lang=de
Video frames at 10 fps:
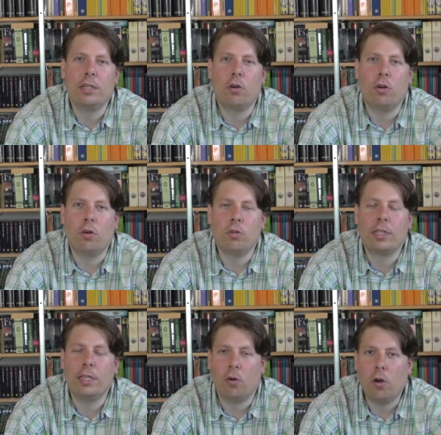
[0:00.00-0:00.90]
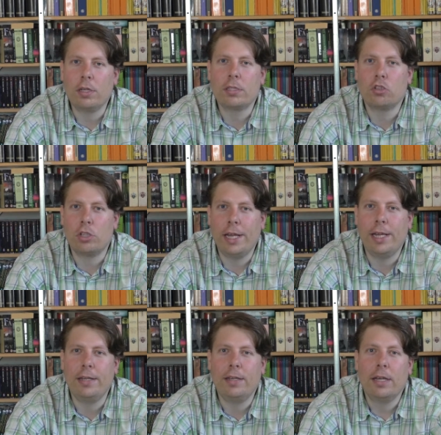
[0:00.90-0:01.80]
die, und die Orks
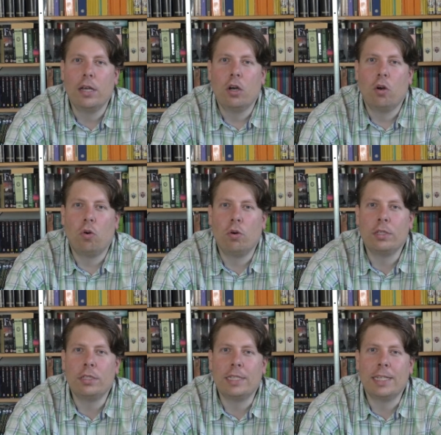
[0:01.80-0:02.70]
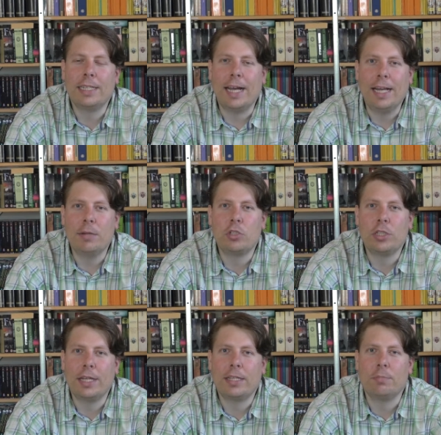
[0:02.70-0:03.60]
stellen und hinter allem
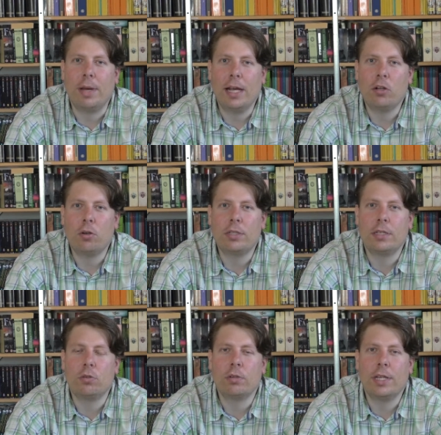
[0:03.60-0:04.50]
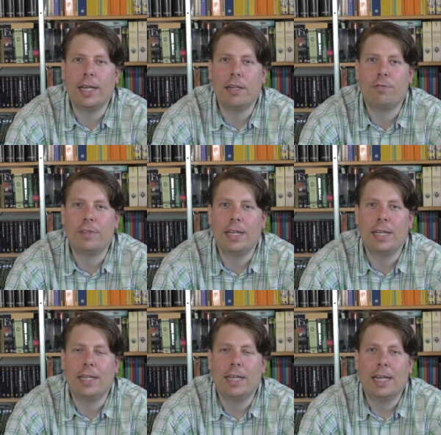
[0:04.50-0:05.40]
steckt Magog, der Dunkelelf,
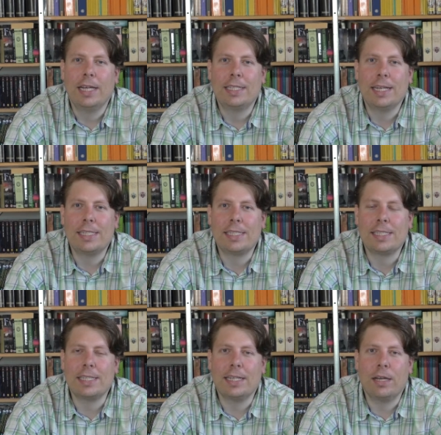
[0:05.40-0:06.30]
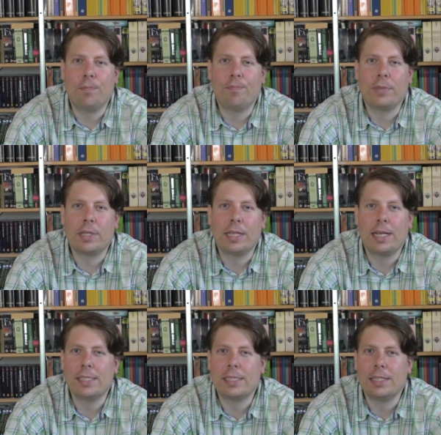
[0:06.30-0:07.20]
der das ähm,
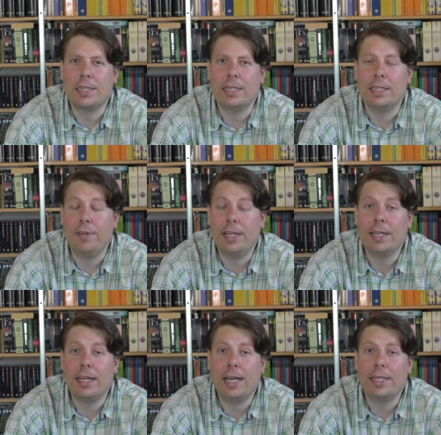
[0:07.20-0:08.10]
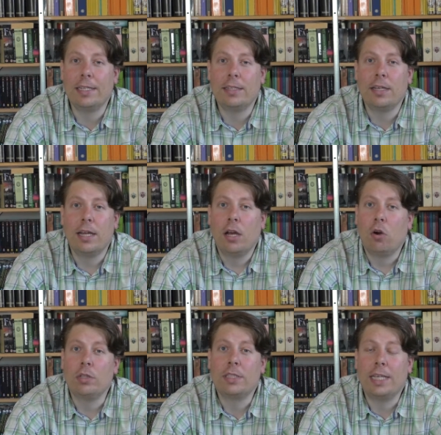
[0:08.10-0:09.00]
Ganze in die Wege leitet
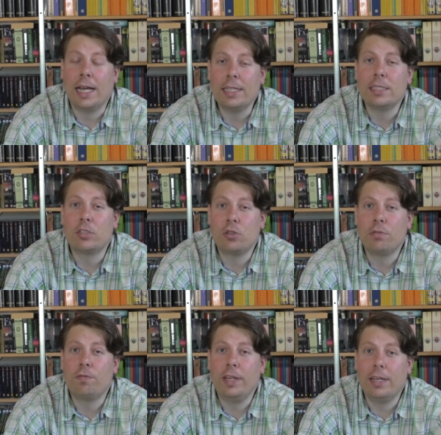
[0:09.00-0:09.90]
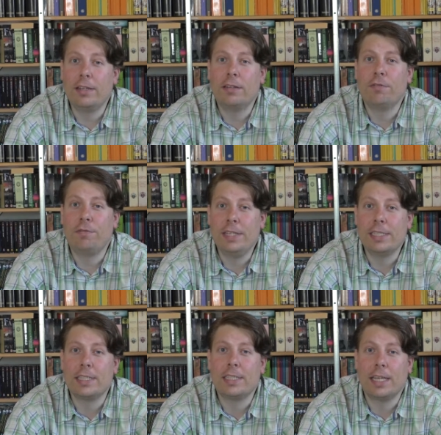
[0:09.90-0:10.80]
und ganz schön viele
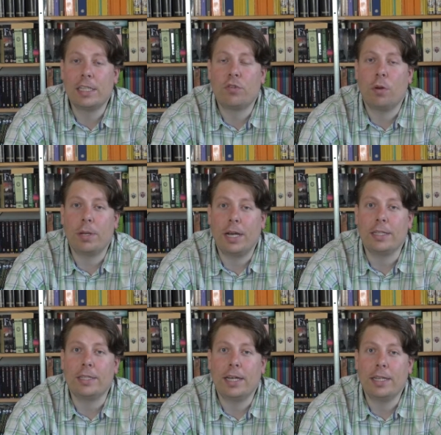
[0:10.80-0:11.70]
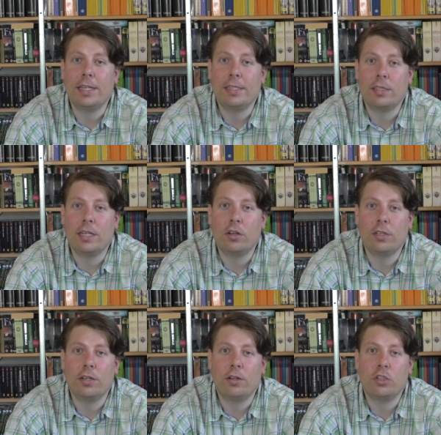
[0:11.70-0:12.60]
fiese Tricks vorbereitet hat. Also da
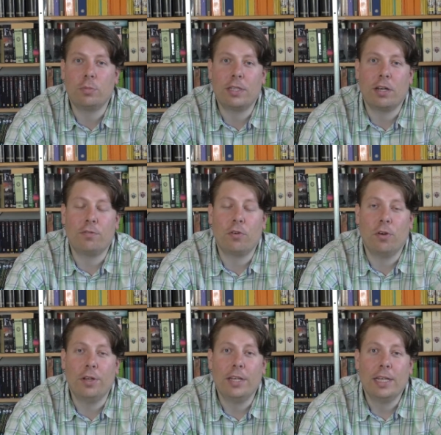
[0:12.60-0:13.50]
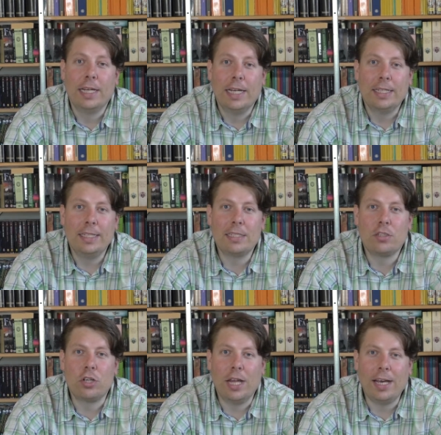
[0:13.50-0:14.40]
könnt ihr euch schon mal drauf freuen. Diese
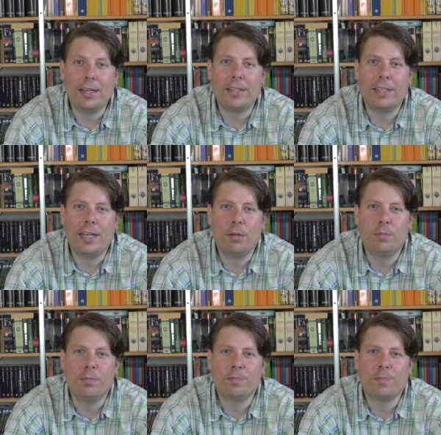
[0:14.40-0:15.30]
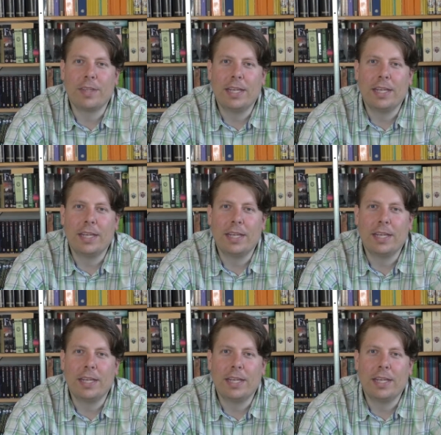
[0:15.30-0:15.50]
Schlacht ähm,